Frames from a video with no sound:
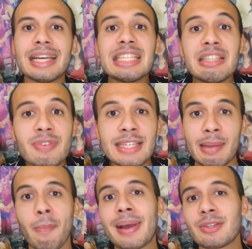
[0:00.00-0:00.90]
Se você
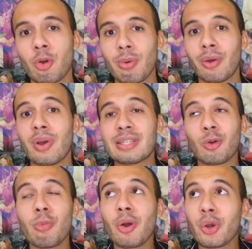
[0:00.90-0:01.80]
sabe mais alguma coisa,
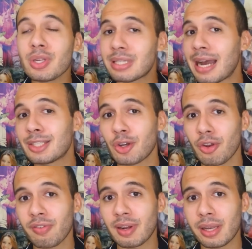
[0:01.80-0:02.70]
alguma curiosidade que eu
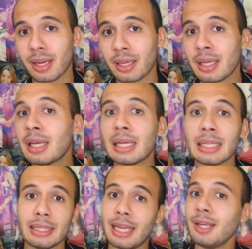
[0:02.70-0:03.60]
não falei aqui,
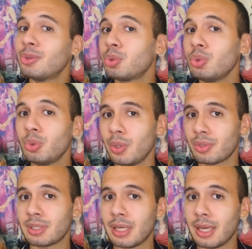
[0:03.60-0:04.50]
nem tudo eu
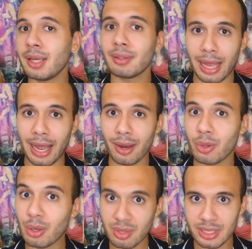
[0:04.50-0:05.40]
sei, tá? Eu
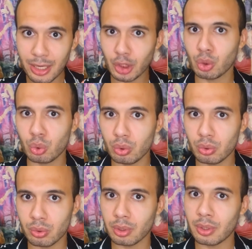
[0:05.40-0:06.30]
não sei de tudo.